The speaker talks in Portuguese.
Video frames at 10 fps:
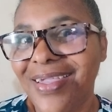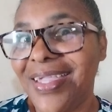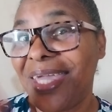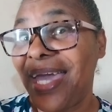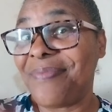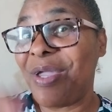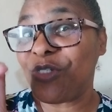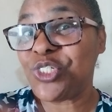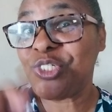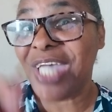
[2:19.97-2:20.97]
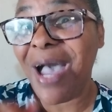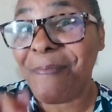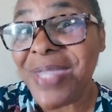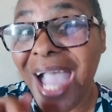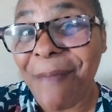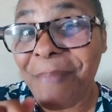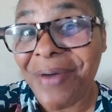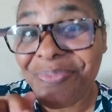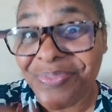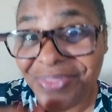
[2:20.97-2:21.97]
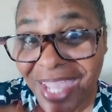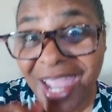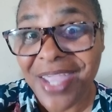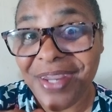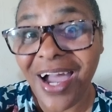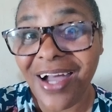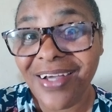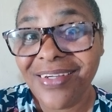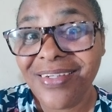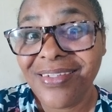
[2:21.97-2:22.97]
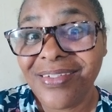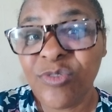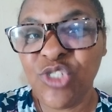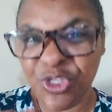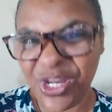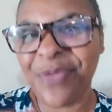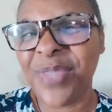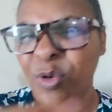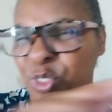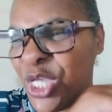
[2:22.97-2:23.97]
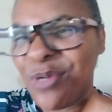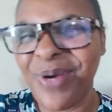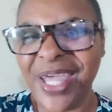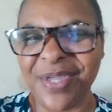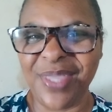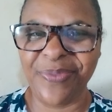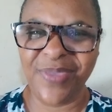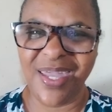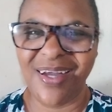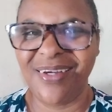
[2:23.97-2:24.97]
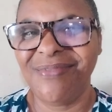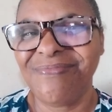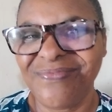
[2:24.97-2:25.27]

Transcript: Igreja, Deus sabe a maneira de tratar o ser humano aqui na terra.